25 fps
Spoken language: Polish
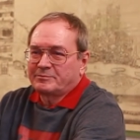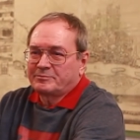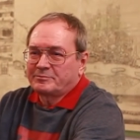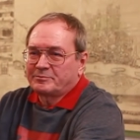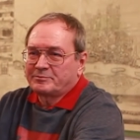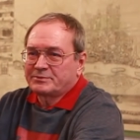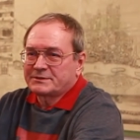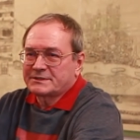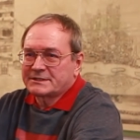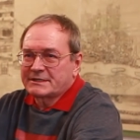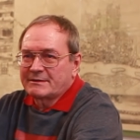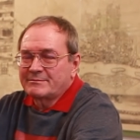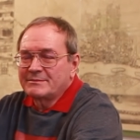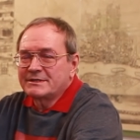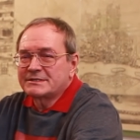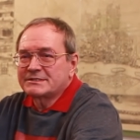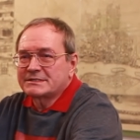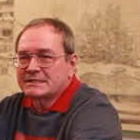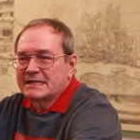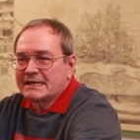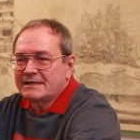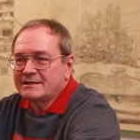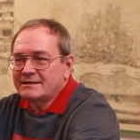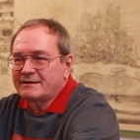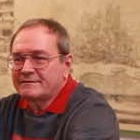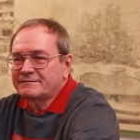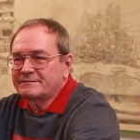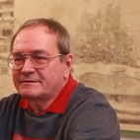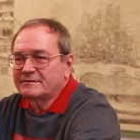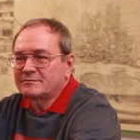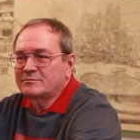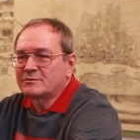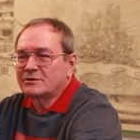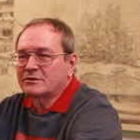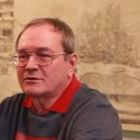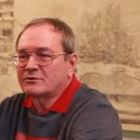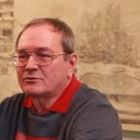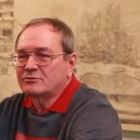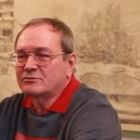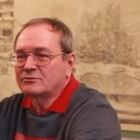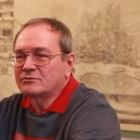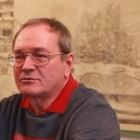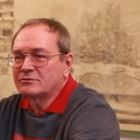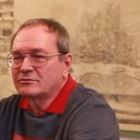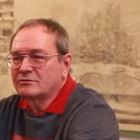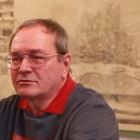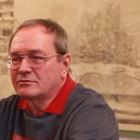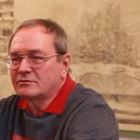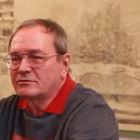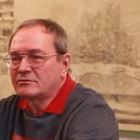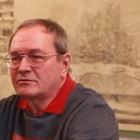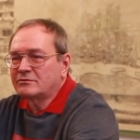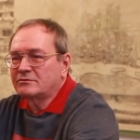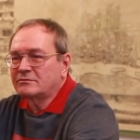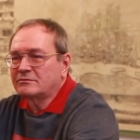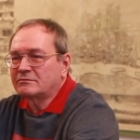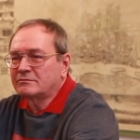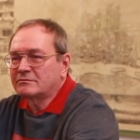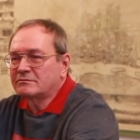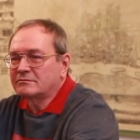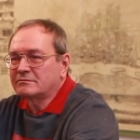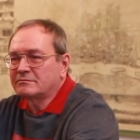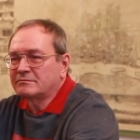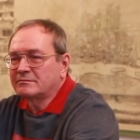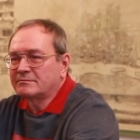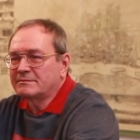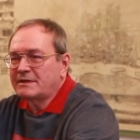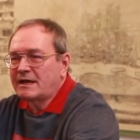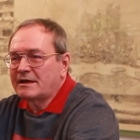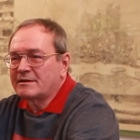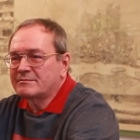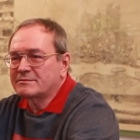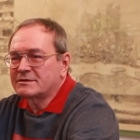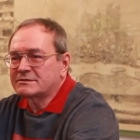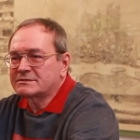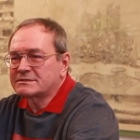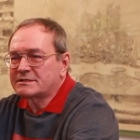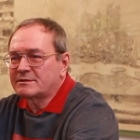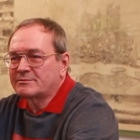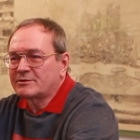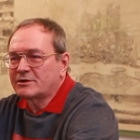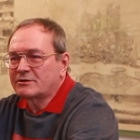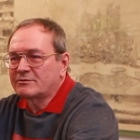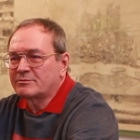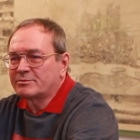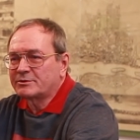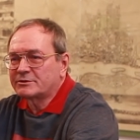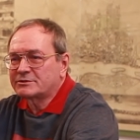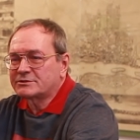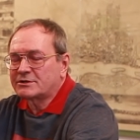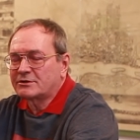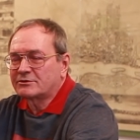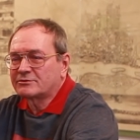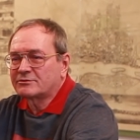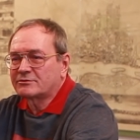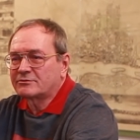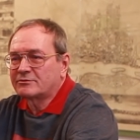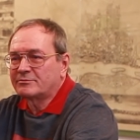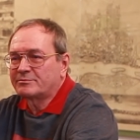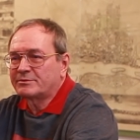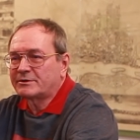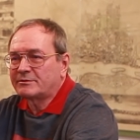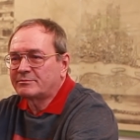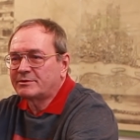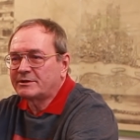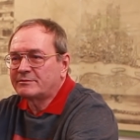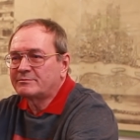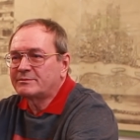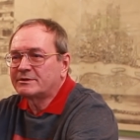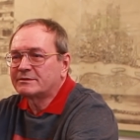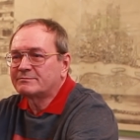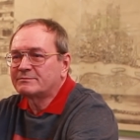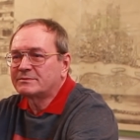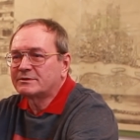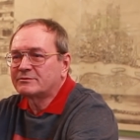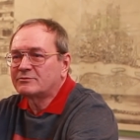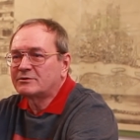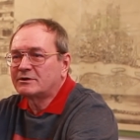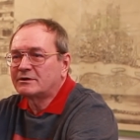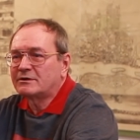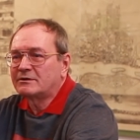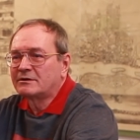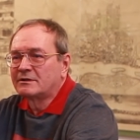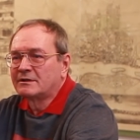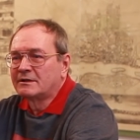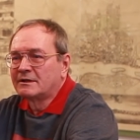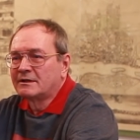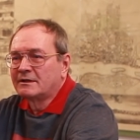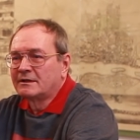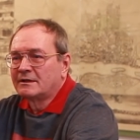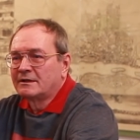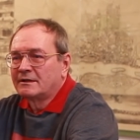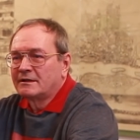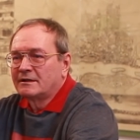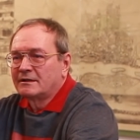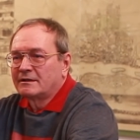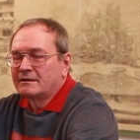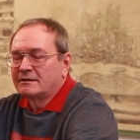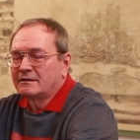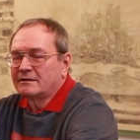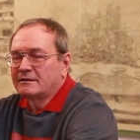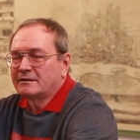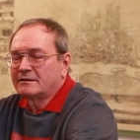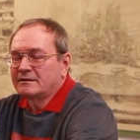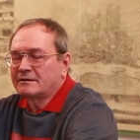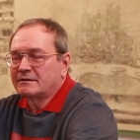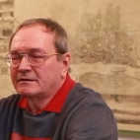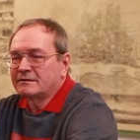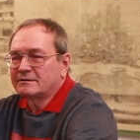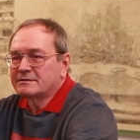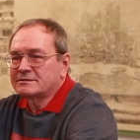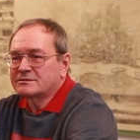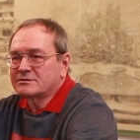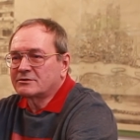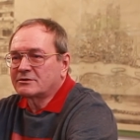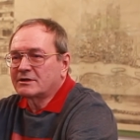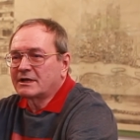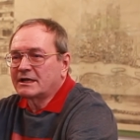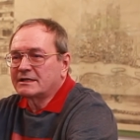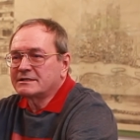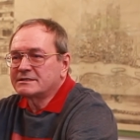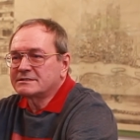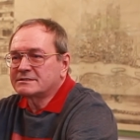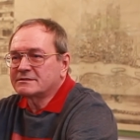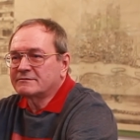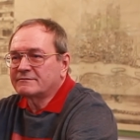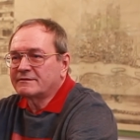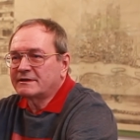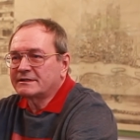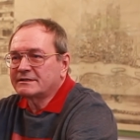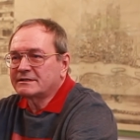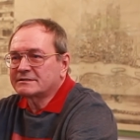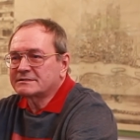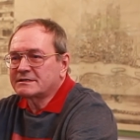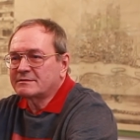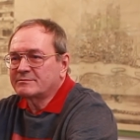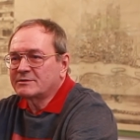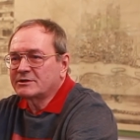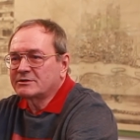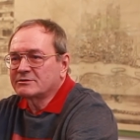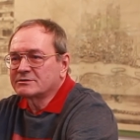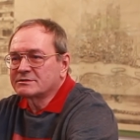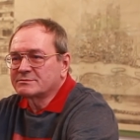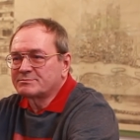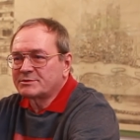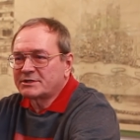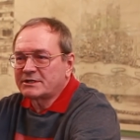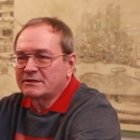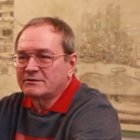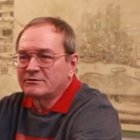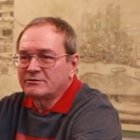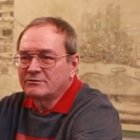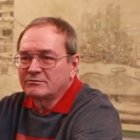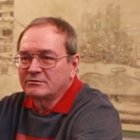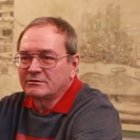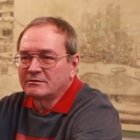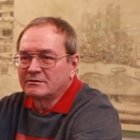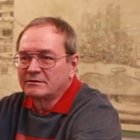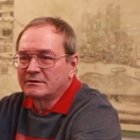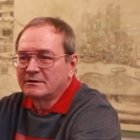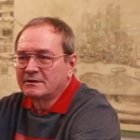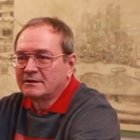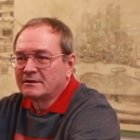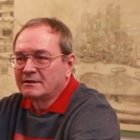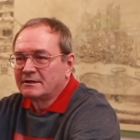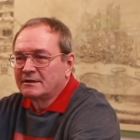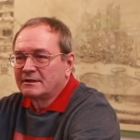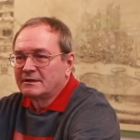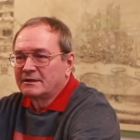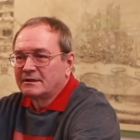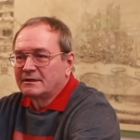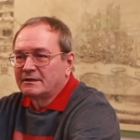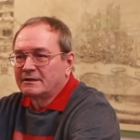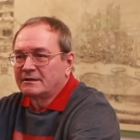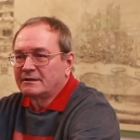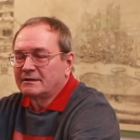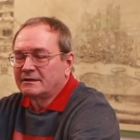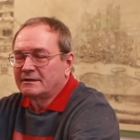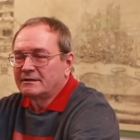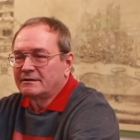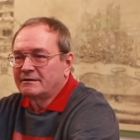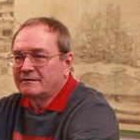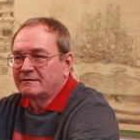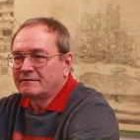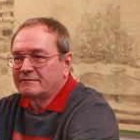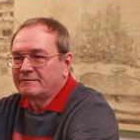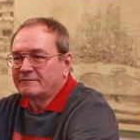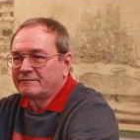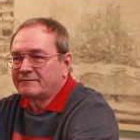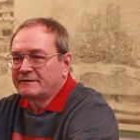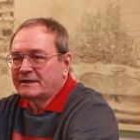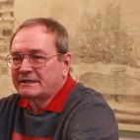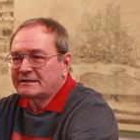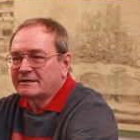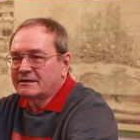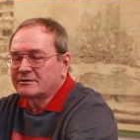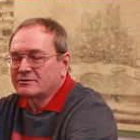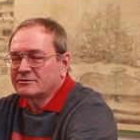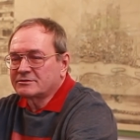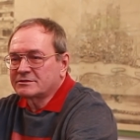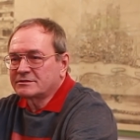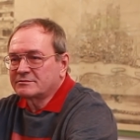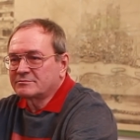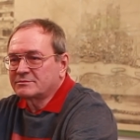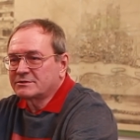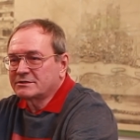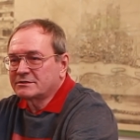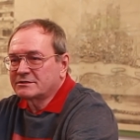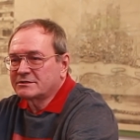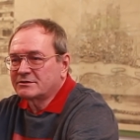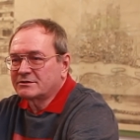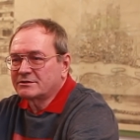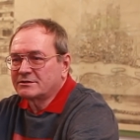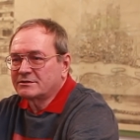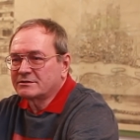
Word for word: przemyślenia w tym kierunku miałem od samego początku. Problemem było e, zorganizowanie samego sprzętu w latach 80.